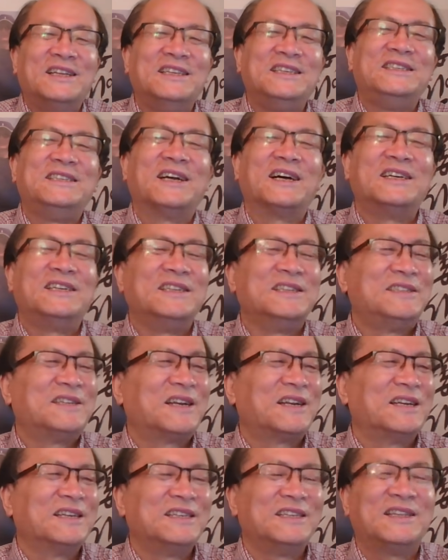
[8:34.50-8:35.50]
你想，人家
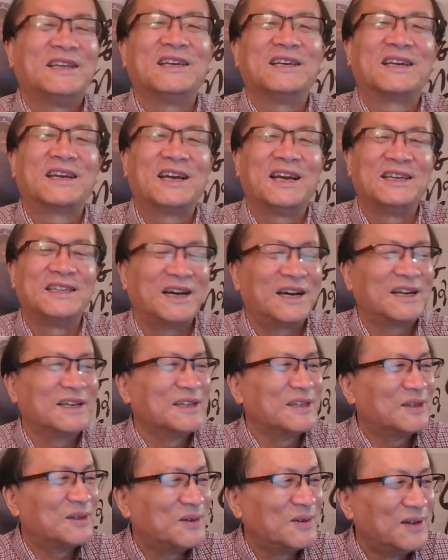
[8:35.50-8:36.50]
了一旦开打了
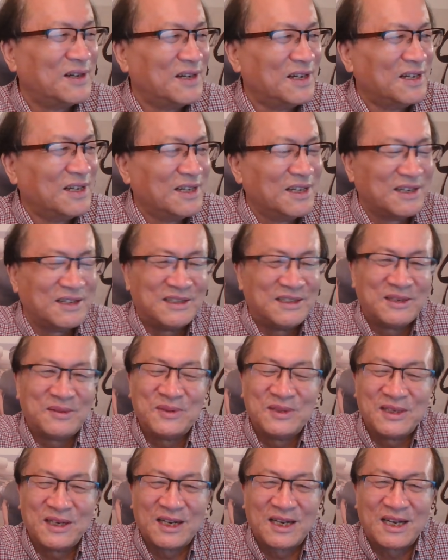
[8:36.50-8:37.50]
以后，人
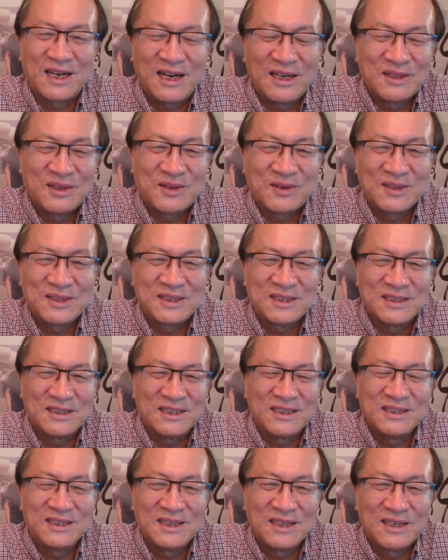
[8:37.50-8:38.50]
们将看到了是
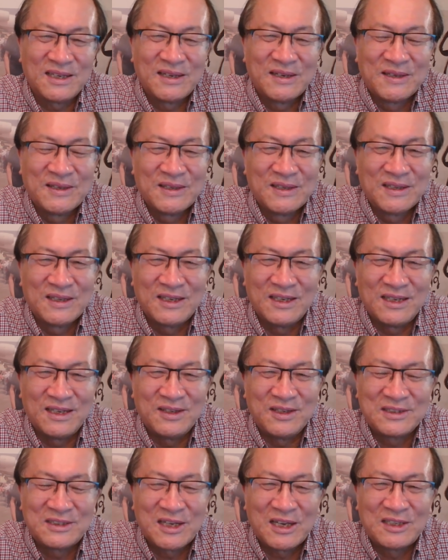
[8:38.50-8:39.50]
这些，
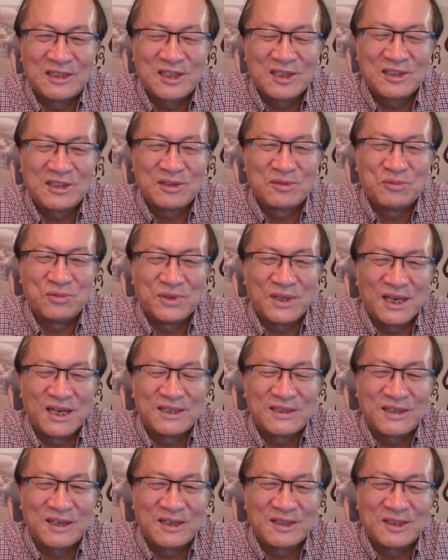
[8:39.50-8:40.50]
呃，在政治舞台
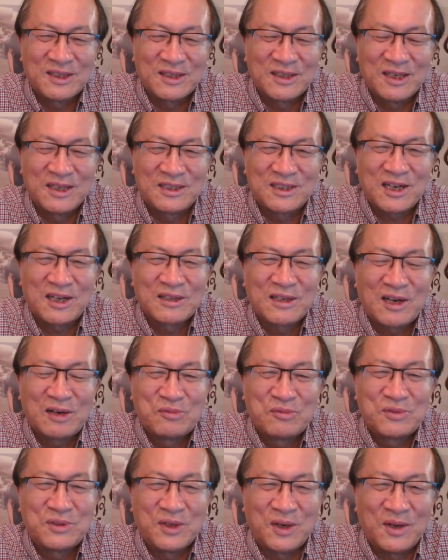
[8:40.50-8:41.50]
上整天张牙
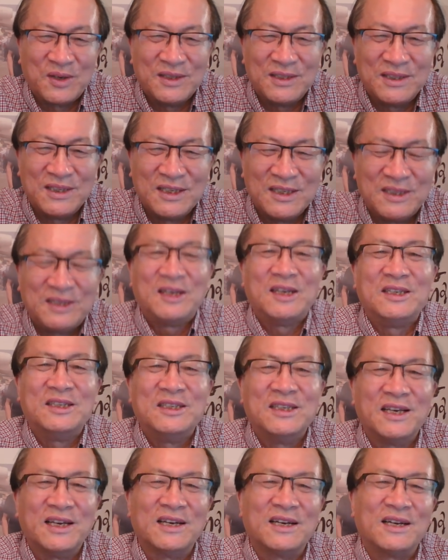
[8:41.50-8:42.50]
舞爪的人，夜
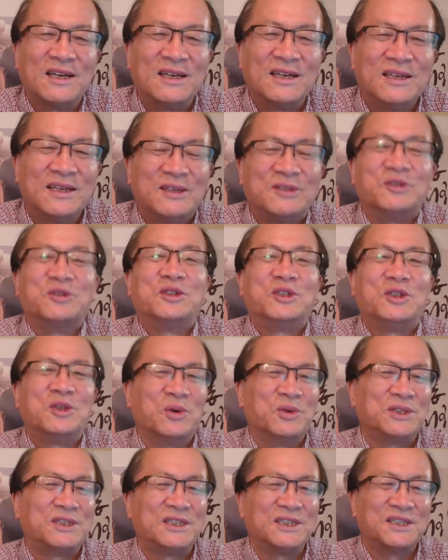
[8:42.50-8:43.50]
间啊就
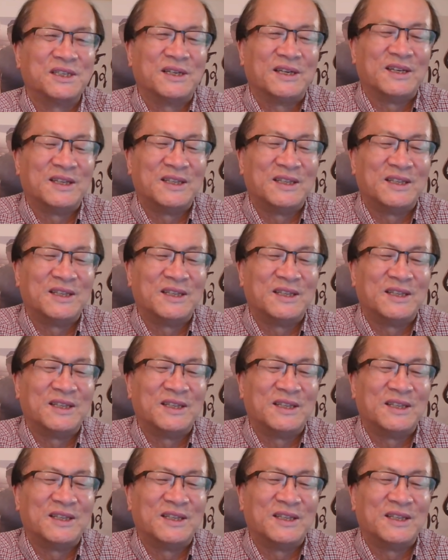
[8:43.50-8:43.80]
消失了，